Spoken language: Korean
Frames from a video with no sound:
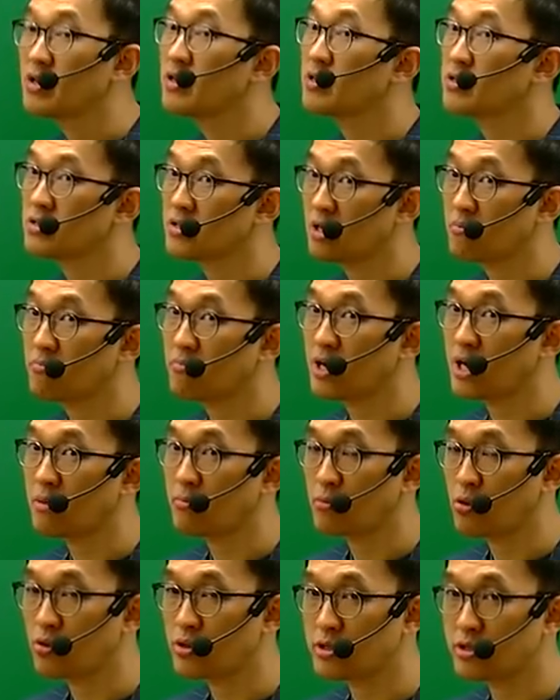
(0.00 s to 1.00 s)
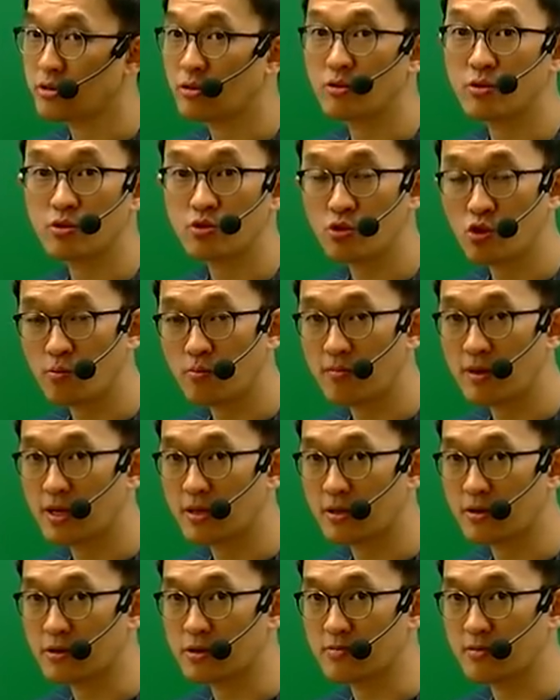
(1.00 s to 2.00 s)
서프라임 모기지로
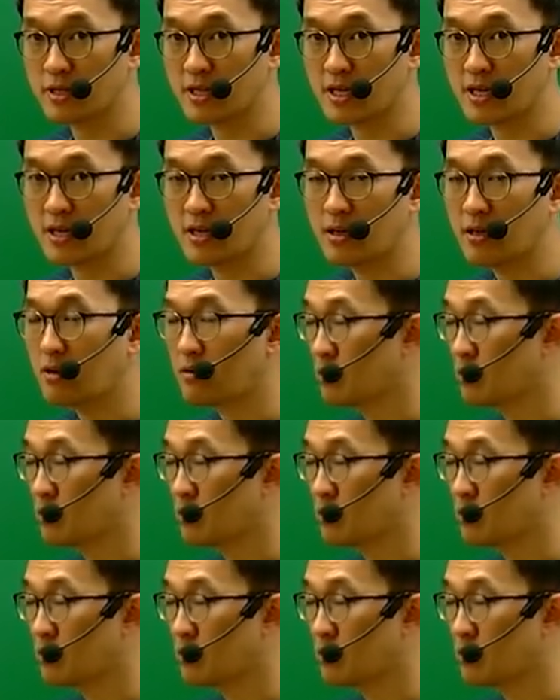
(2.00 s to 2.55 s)
촉발되었습니다.